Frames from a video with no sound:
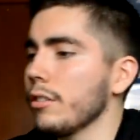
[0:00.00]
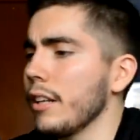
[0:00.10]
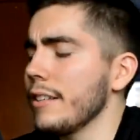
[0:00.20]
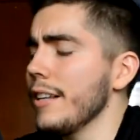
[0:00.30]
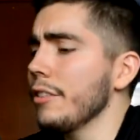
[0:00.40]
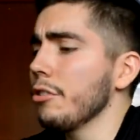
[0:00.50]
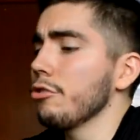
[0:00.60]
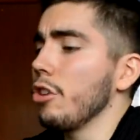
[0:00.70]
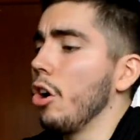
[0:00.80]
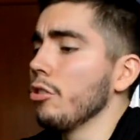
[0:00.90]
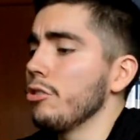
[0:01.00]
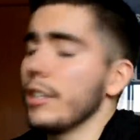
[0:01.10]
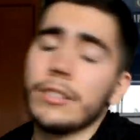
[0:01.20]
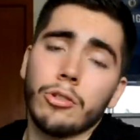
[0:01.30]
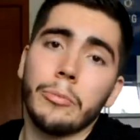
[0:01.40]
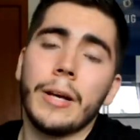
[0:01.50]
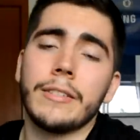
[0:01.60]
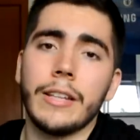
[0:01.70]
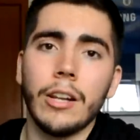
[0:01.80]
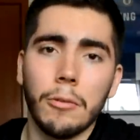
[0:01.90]
0311, disculpa
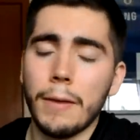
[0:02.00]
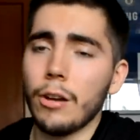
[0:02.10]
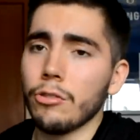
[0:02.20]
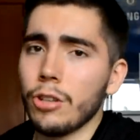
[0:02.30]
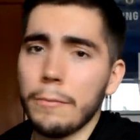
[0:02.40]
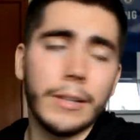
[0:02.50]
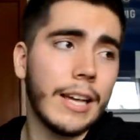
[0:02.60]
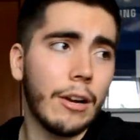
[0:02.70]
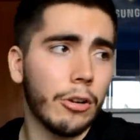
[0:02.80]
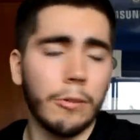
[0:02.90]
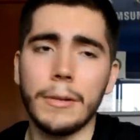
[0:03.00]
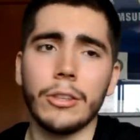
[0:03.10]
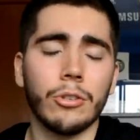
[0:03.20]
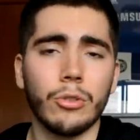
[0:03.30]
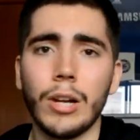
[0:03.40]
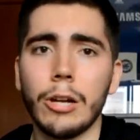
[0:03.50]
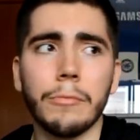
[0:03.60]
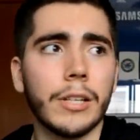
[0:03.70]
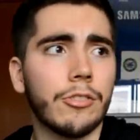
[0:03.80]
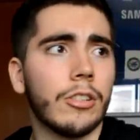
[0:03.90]
si leo mal los nombres, ya lo he comentado esto de la
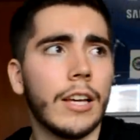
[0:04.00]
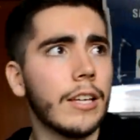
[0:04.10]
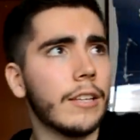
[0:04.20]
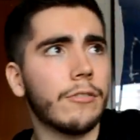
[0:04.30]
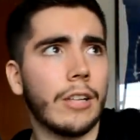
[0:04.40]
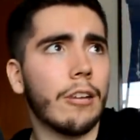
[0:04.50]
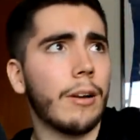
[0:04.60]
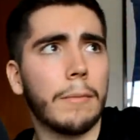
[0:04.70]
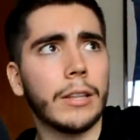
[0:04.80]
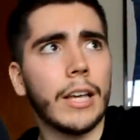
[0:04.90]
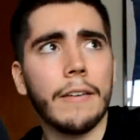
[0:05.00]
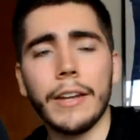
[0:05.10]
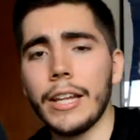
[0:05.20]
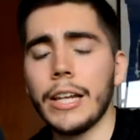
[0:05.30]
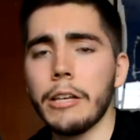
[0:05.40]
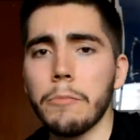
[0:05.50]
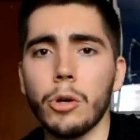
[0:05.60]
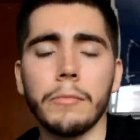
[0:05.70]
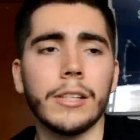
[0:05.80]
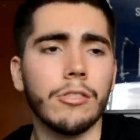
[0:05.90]
iluminación, ahí tengo la pantalla verde y el equipo de
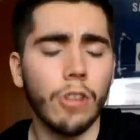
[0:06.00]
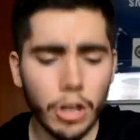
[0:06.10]
iluminación.